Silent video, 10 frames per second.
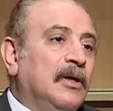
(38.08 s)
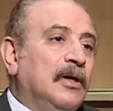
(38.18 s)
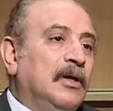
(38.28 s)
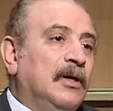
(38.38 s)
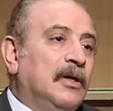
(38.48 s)

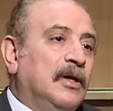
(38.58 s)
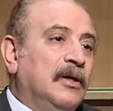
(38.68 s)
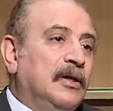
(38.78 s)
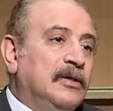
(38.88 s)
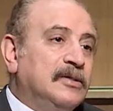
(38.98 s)

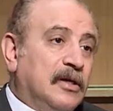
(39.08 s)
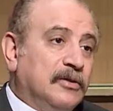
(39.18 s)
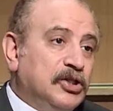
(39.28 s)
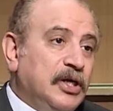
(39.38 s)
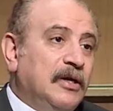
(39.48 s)
آه،
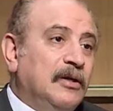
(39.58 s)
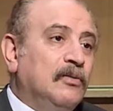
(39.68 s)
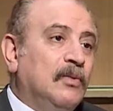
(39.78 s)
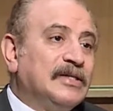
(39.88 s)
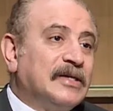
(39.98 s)
استراتيجيه
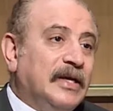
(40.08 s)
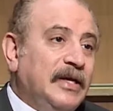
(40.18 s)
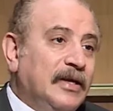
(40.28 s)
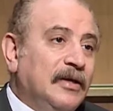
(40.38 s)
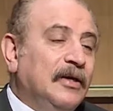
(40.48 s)

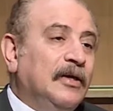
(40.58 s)
وعسكريه